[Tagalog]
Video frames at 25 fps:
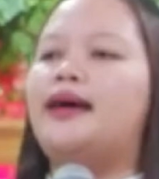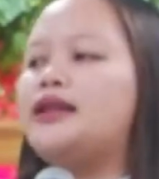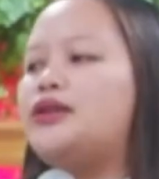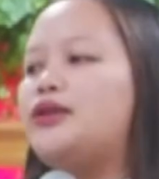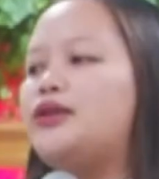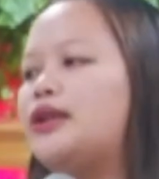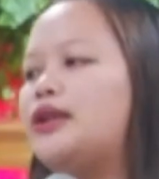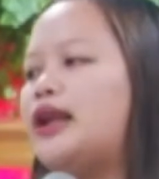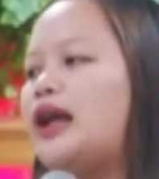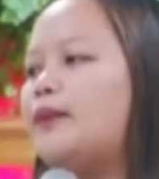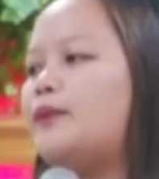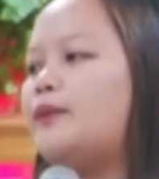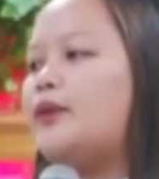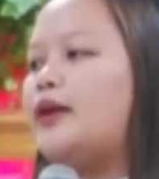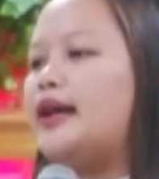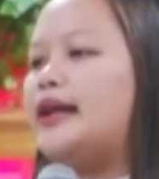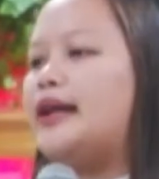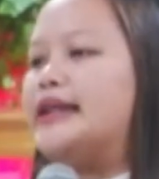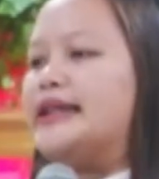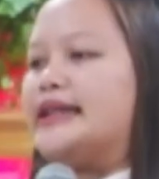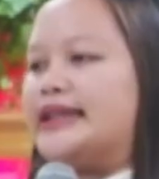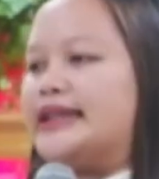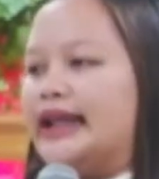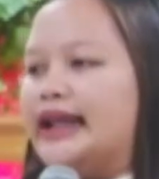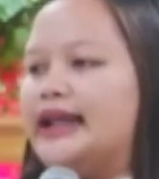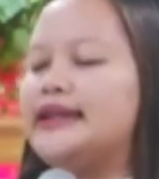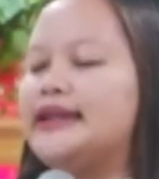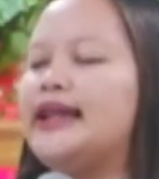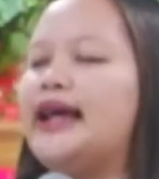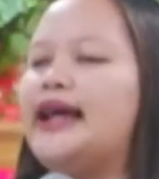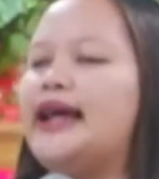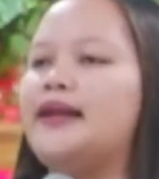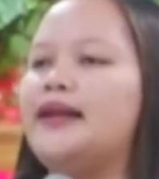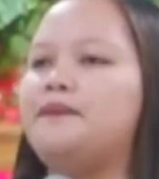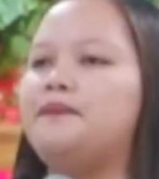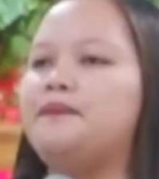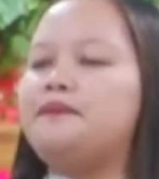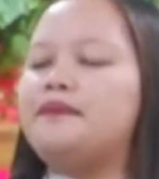yun nga po ay si
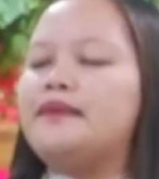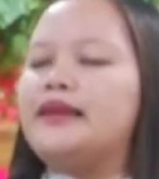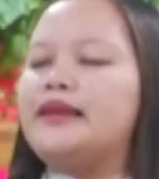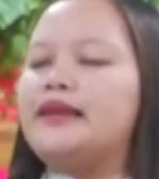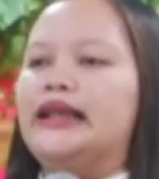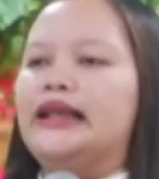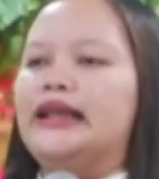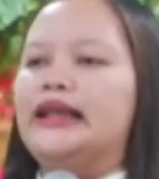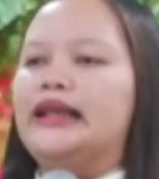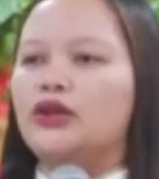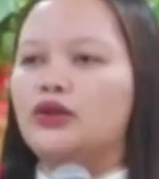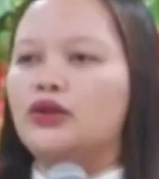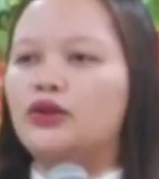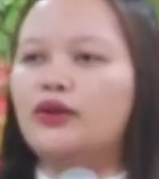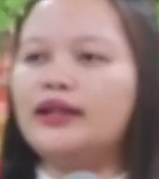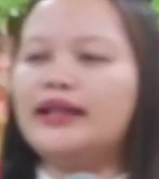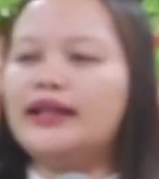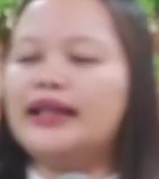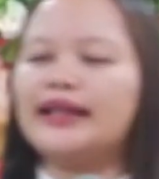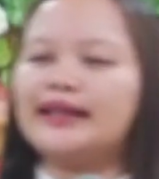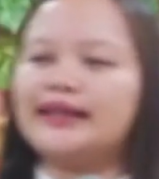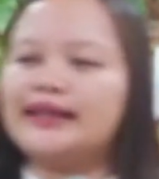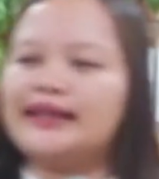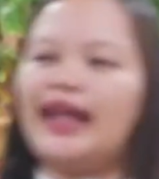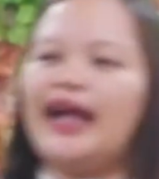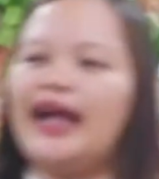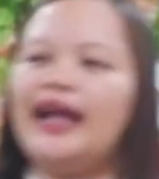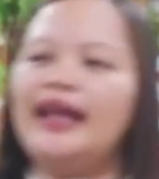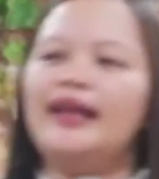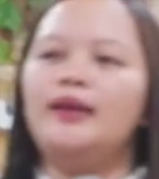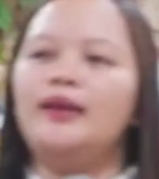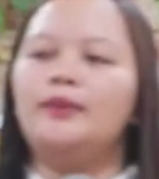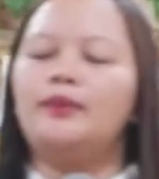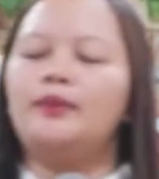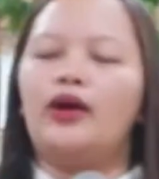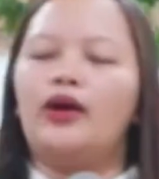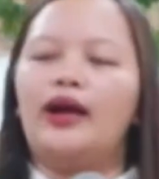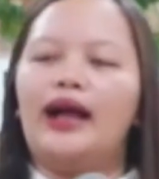Adan. Ngunit dahil
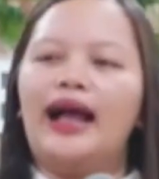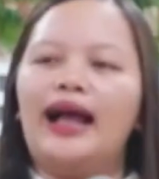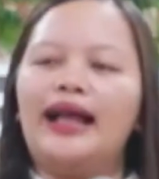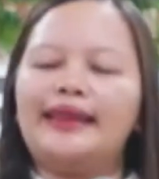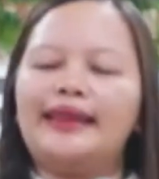po ang